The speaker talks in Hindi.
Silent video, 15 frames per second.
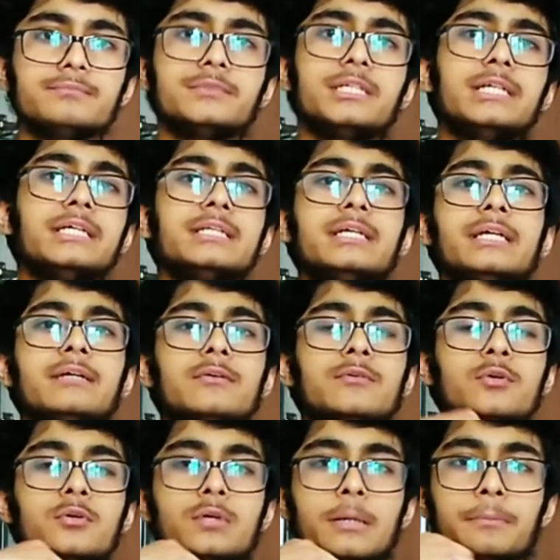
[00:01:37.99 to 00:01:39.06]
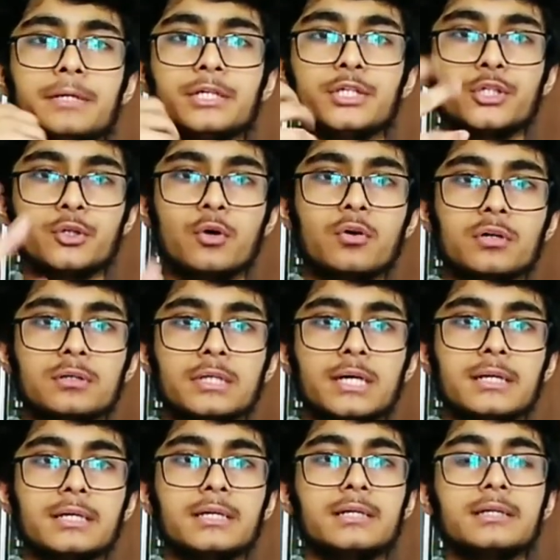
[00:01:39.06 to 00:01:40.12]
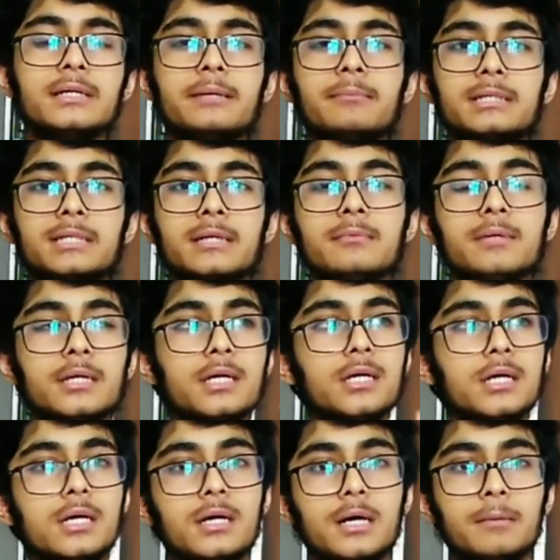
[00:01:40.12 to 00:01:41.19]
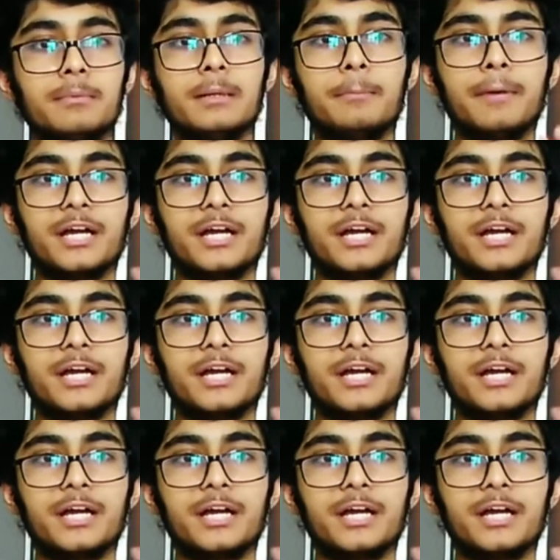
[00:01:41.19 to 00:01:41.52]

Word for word: धीरे धीरे वो अपने शौक डालने लग गए मतलब अपना